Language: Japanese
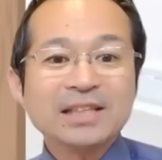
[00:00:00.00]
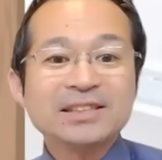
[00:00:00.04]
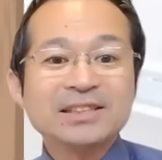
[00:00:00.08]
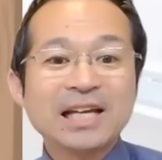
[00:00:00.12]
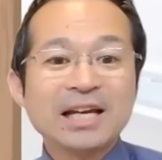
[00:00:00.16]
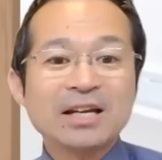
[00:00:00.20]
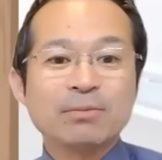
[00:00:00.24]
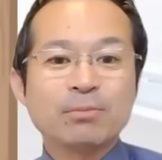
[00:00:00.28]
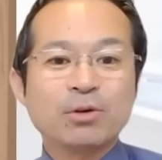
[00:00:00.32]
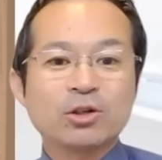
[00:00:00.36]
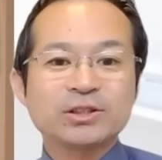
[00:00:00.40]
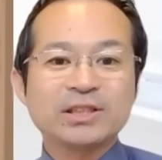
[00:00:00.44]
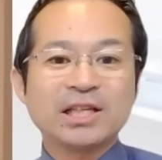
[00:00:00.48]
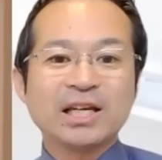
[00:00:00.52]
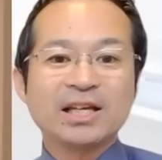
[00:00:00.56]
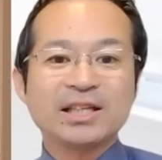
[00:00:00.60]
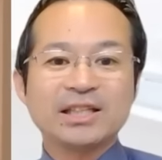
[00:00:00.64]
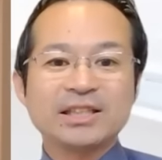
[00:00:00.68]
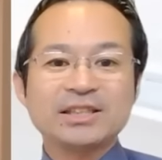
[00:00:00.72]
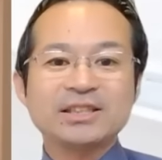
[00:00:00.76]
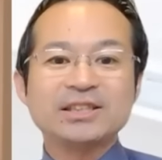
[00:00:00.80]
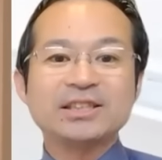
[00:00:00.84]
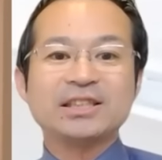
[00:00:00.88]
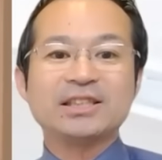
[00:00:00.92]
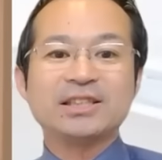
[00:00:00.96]
現在の木製
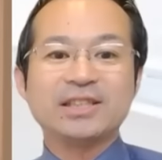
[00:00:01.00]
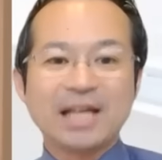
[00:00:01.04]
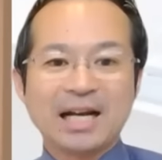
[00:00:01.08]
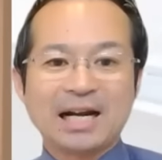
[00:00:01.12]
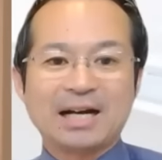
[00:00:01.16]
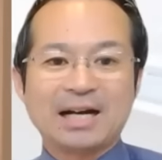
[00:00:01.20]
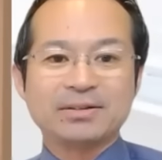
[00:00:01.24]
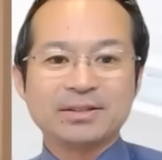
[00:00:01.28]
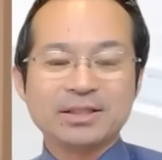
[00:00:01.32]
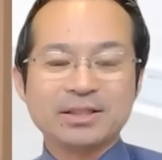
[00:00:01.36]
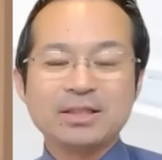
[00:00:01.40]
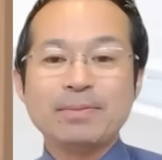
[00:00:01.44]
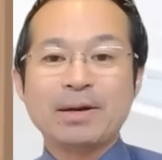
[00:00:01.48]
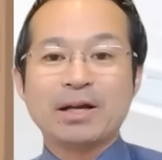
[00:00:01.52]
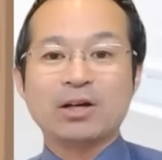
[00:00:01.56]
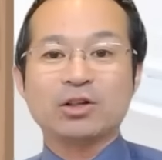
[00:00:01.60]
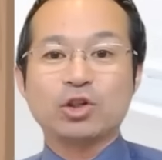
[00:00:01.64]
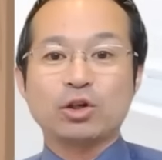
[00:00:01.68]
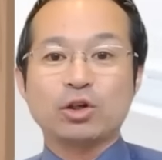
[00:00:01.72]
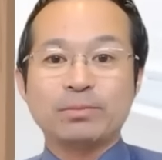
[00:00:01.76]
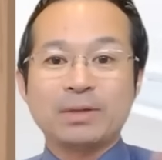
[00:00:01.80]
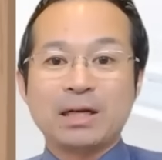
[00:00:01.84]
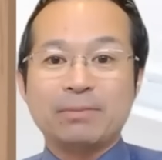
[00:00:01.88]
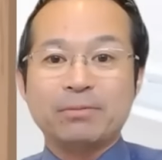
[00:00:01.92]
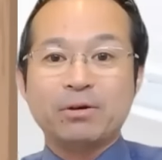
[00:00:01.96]
キッチンなら、今
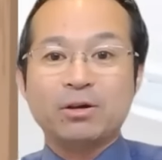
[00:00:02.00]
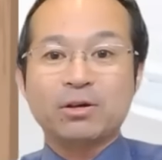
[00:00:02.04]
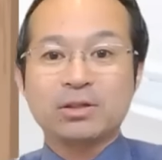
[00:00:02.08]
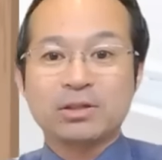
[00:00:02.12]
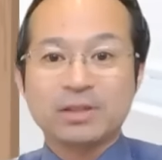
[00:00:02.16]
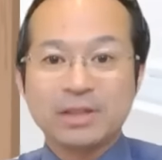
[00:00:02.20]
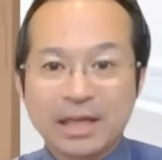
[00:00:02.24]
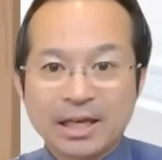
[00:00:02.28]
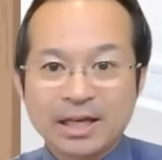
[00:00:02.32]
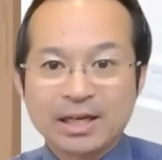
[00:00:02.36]
の扉も、